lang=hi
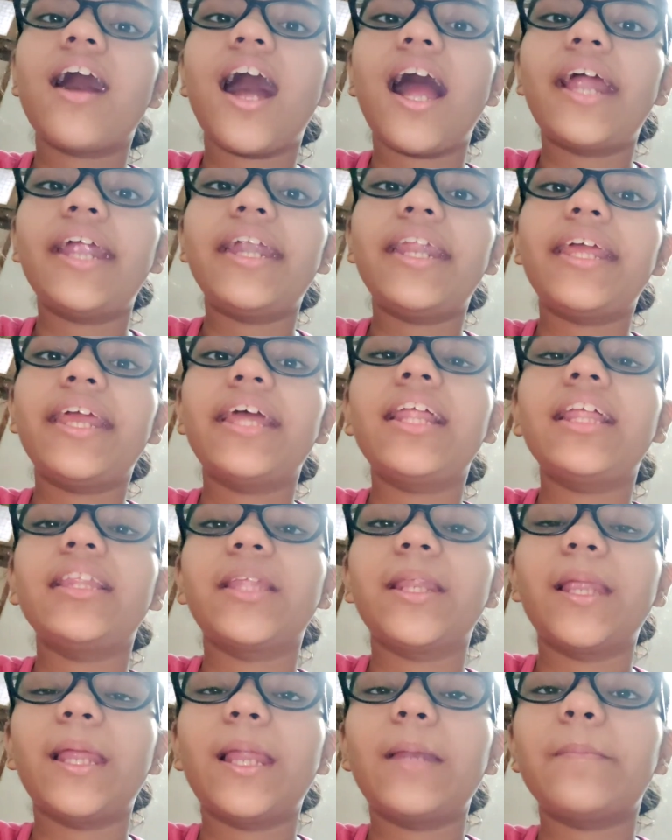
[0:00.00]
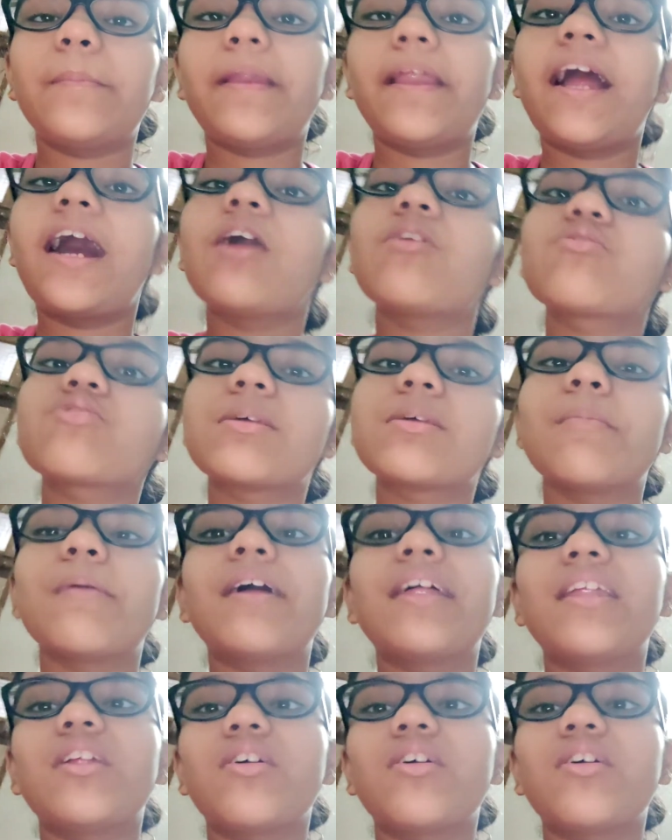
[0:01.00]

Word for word: आईडी है नंदिनी एंड प्रिया उससे मैं